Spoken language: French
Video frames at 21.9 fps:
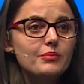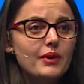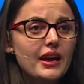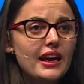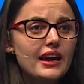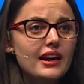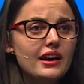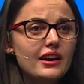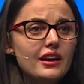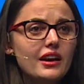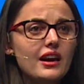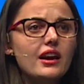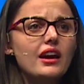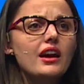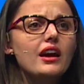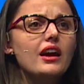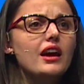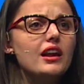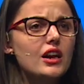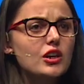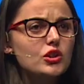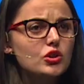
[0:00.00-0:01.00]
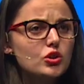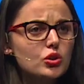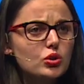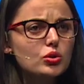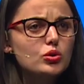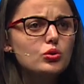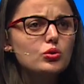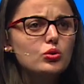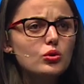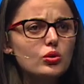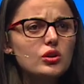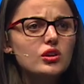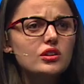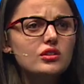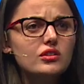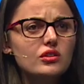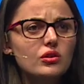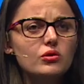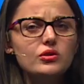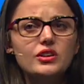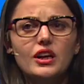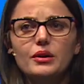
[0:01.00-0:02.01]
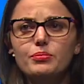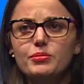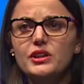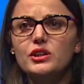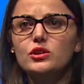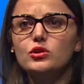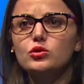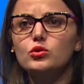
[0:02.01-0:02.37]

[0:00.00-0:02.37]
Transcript: mère, elle a juste eu le temps d'appeler le